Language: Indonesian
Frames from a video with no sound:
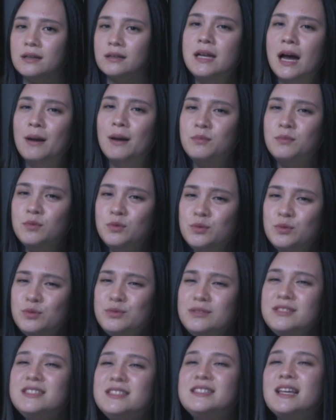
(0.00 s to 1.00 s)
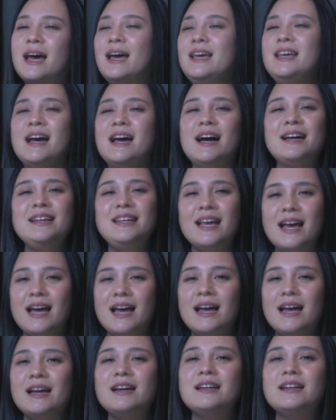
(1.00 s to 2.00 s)
Namun
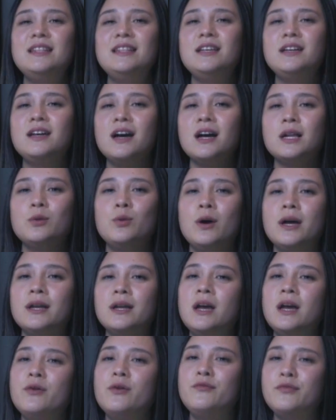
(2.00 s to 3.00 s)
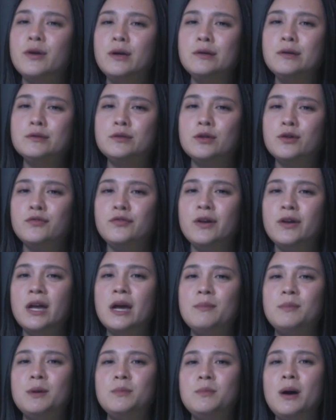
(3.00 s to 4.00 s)
sayangnya ketika keluarga Frau
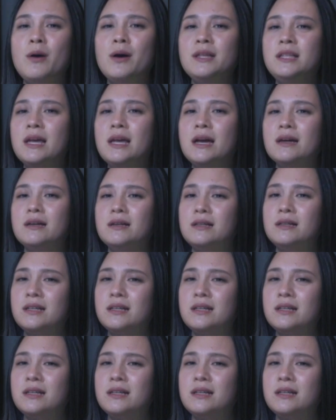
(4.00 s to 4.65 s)
Trofea membawanya